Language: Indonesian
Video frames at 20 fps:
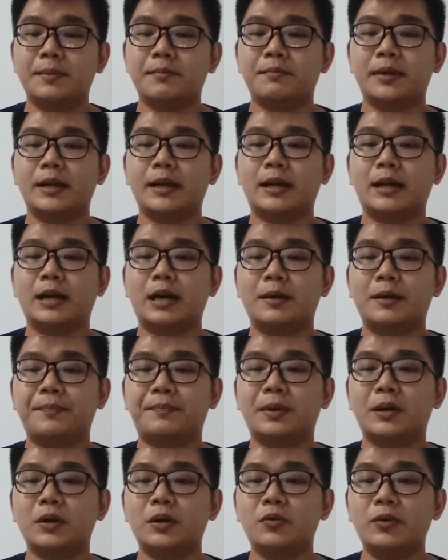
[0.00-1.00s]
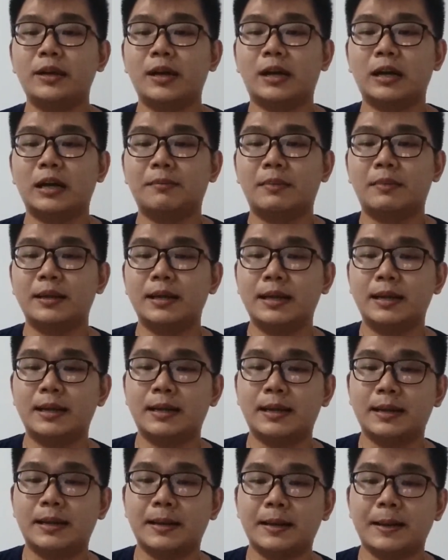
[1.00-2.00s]
mereka perlu yang namanya
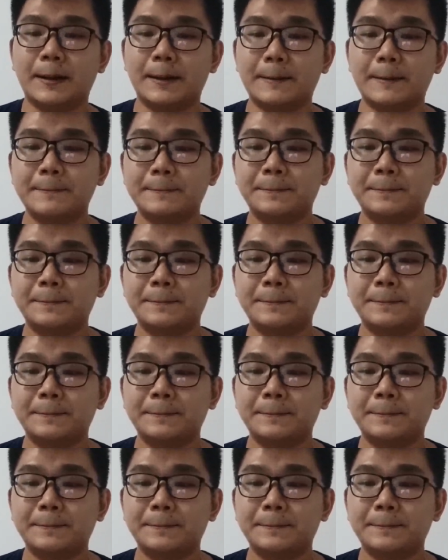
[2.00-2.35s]
uh,